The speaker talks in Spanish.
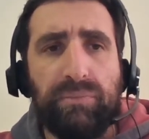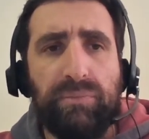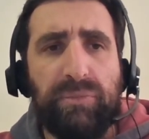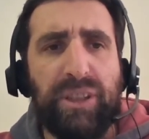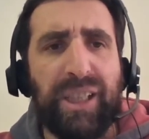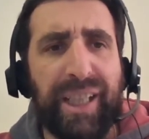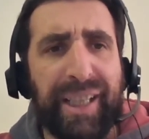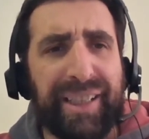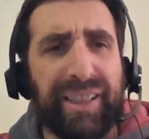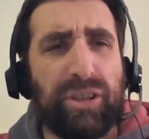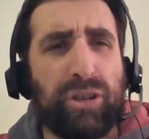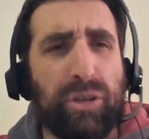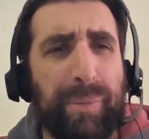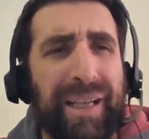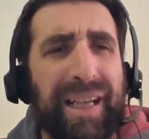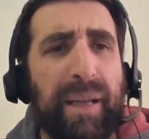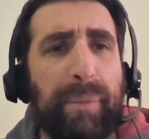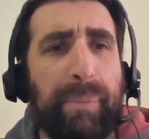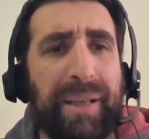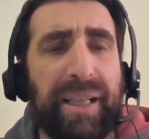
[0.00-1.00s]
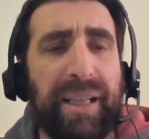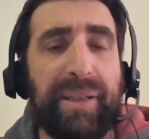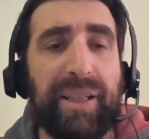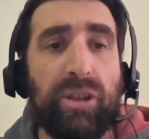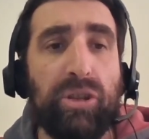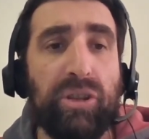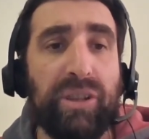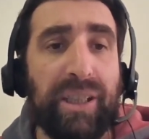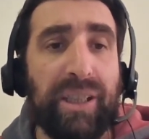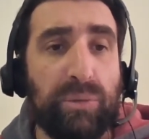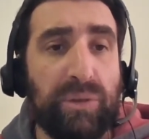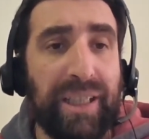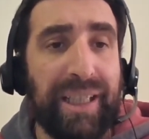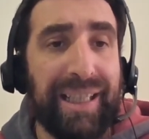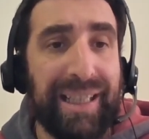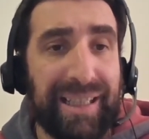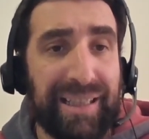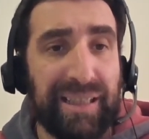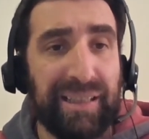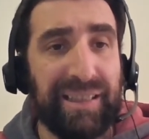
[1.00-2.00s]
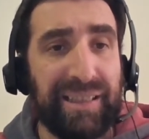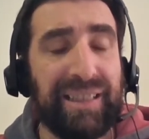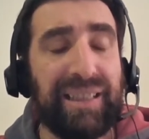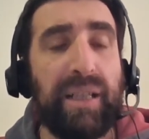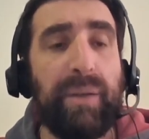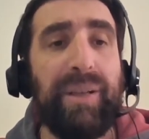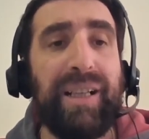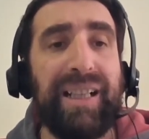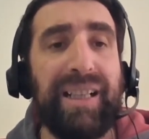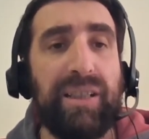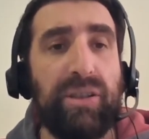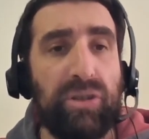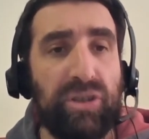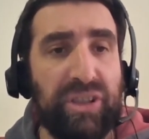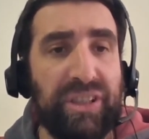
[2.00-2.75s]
hay que tomar las palabras con cautela. Se está trabajando,